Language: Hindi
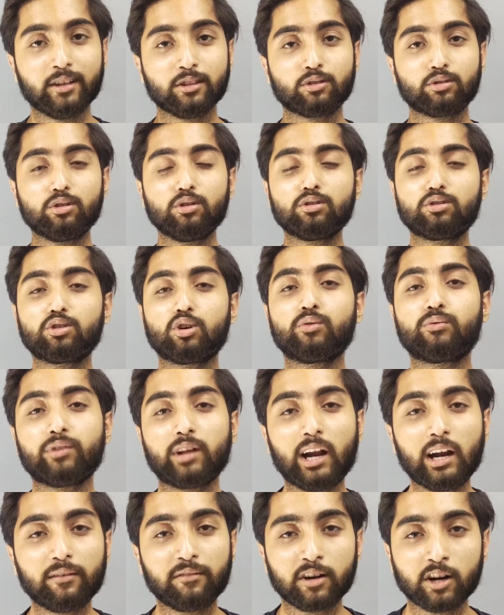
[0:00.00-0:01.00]
तो दोस्तों
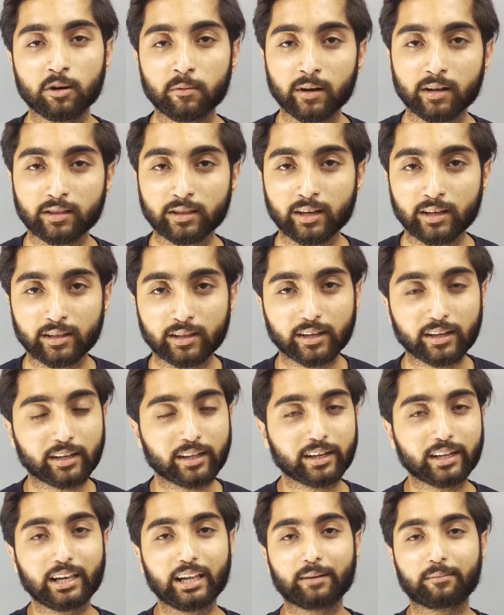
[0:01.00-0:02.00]
फिलहाल वीडियो में इतना ही
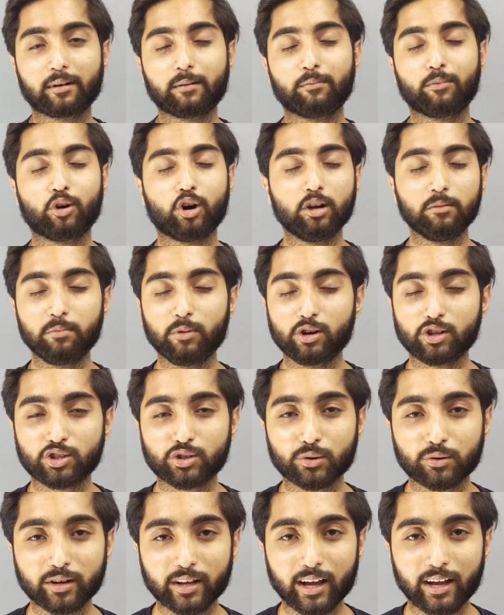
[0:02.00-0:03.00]
देखने के लिए आपका बहुत बहुत
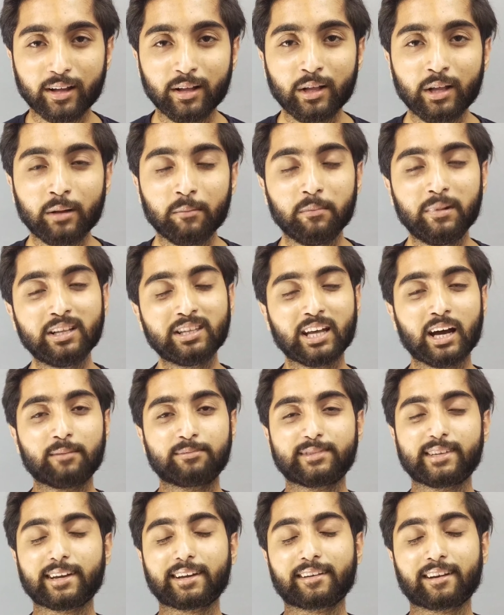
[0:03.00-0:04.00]
शुक्रिया मिलते हैं
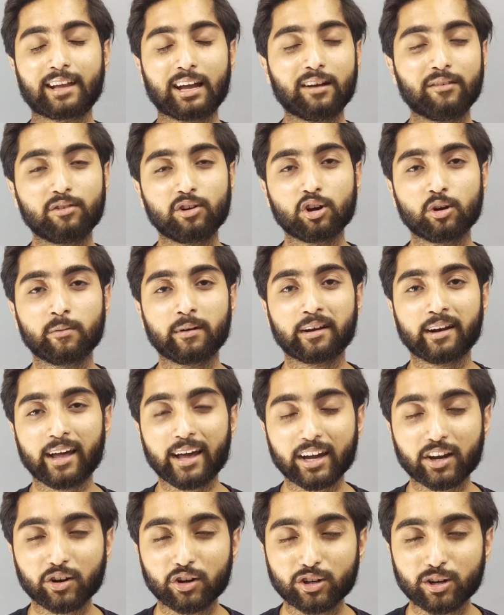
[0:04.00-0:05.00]
आपसे एक नया वीडियो में
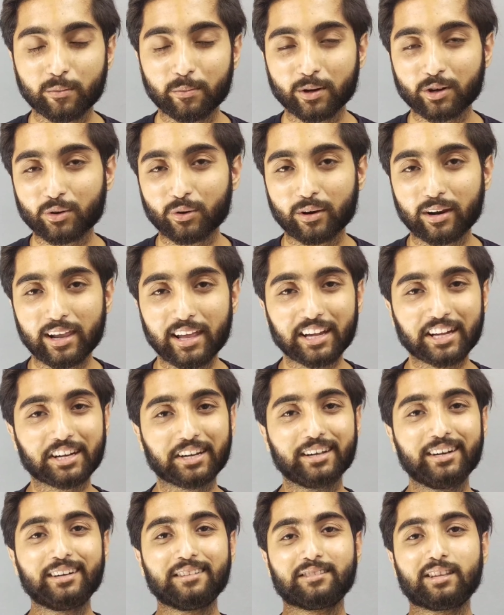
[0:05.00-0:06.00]
नए कोई टॉपिक को
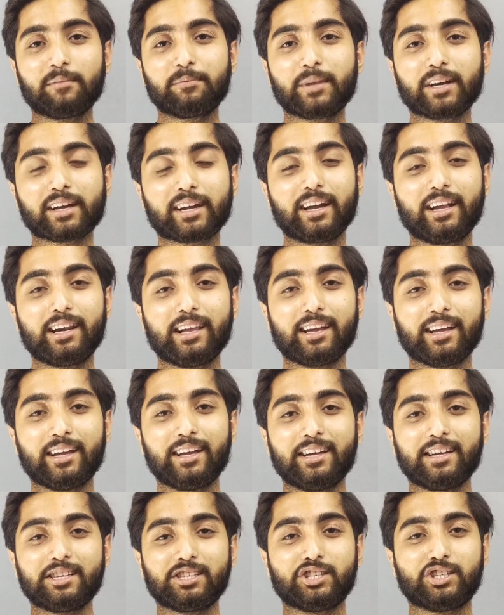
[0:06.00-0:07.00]
लेकर तब तक के लिए
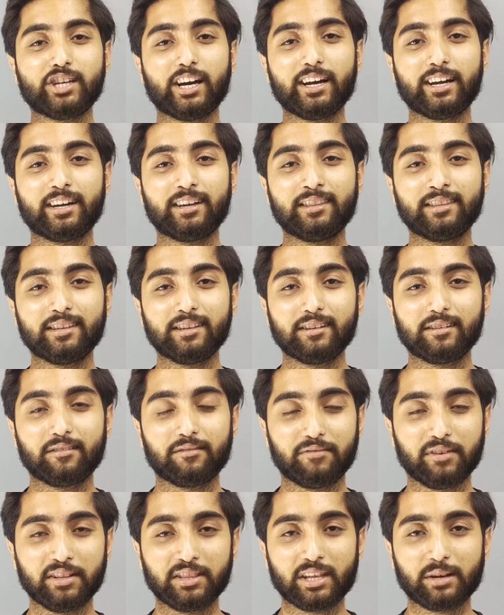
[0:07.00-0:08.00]
जय हिंद
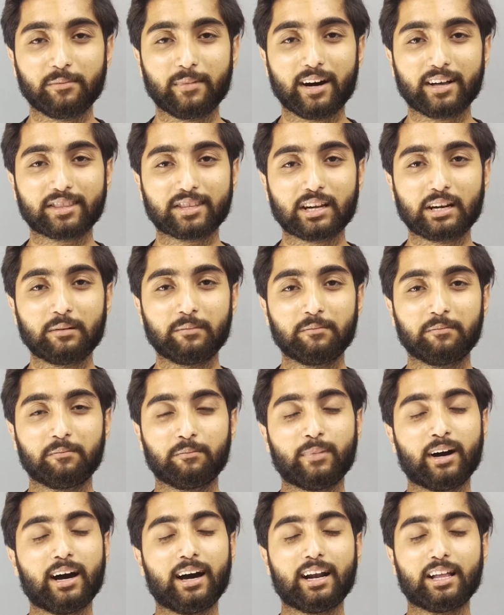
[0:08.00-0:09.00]
वंदे मातरम
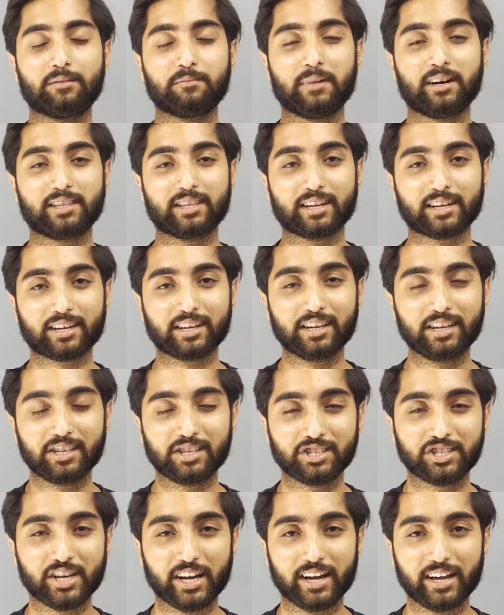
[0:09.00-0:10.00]
भारत माता माता की
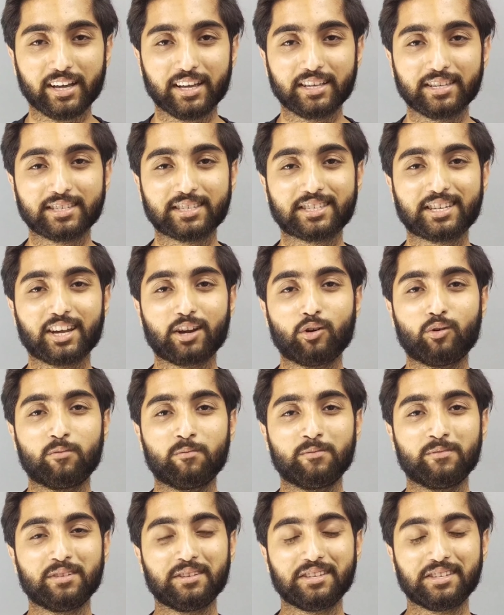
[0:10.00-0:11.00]
जय स्टे
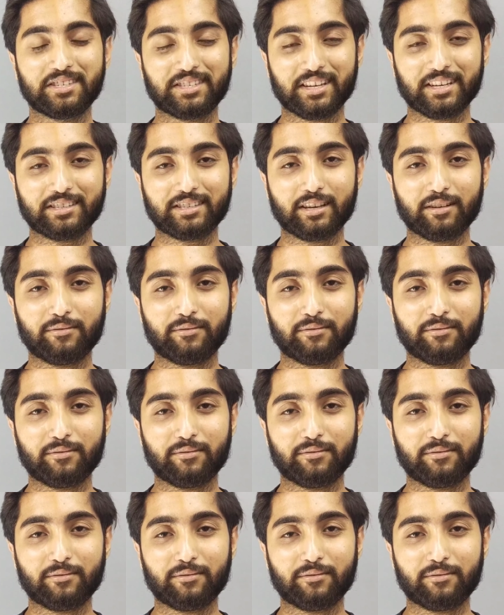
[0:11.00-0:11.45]
होम स्टे